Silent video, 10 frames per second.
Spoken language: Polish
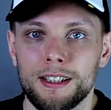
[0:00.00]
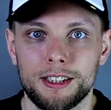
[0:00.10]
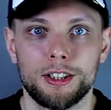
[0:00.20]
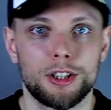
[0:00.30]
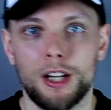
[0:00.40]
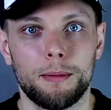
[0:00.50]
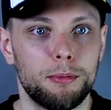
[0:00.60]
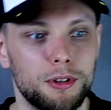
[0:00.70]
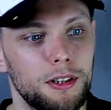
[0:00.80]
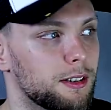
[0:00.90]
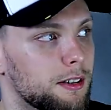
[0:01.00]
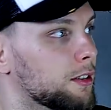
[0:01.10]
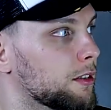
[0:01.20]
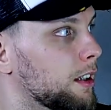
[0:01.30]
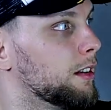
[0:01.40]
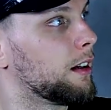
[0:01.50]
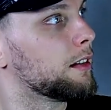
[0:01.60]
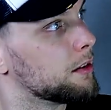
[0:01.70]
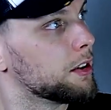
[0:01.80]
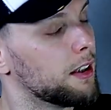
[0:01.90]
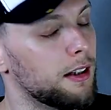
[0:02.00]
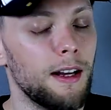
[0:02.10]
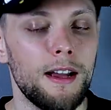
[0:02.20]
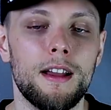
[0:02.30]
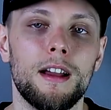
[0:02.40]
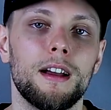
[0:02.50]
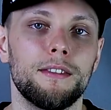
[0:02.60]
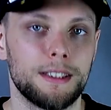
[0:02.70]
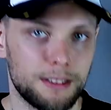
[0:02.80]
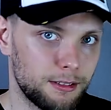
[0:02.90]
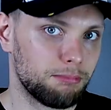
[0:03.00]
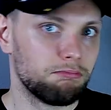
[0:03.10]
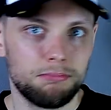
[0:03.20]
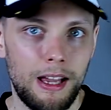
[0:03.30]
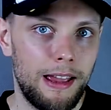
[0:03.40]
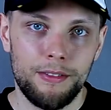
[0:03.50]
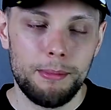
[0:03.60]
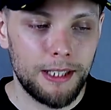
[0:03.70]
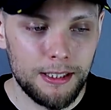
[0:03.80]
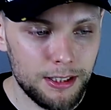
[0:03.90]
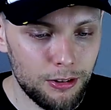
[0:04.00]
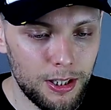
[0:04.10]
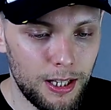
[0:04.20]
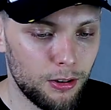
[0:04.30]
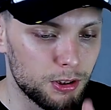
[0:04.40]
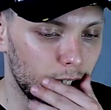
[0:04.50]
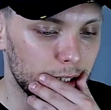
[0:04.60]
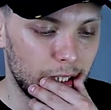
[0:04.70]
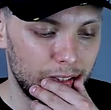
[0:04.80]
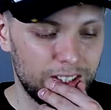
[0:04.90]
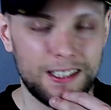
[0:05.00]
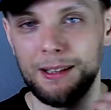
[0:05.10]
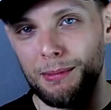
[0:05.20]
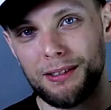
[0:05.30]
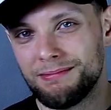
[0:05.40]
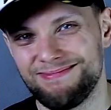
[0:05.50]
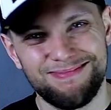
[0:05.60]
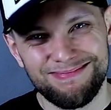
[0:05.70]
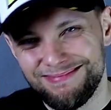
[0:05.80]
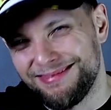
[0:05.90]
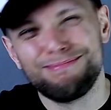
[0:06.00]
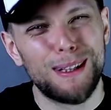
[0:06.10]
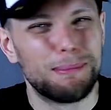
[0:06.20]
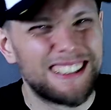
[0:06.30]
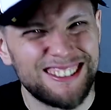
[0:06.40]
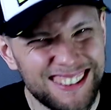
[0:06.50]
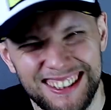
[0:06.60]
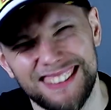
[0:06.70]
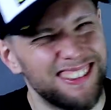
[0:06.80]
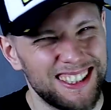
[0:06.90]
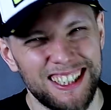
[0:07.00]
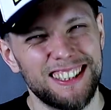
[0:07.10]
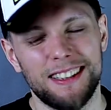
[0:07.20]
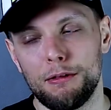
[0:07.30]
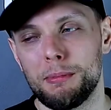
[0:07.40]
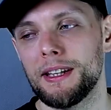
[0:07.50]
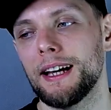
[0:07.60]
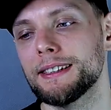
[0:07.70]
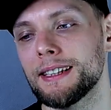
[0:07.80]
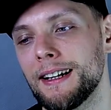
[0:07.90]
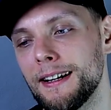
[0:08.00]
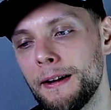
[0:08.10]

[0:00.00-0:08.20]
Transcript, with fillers: nie? na zasadzie trzy lata później jest, jednak żyje, więc ej, wybrnęli z tego nie najgorzej, aczkolwiek tak by bez różnicy, wiecie, taki jeden głupi tekst.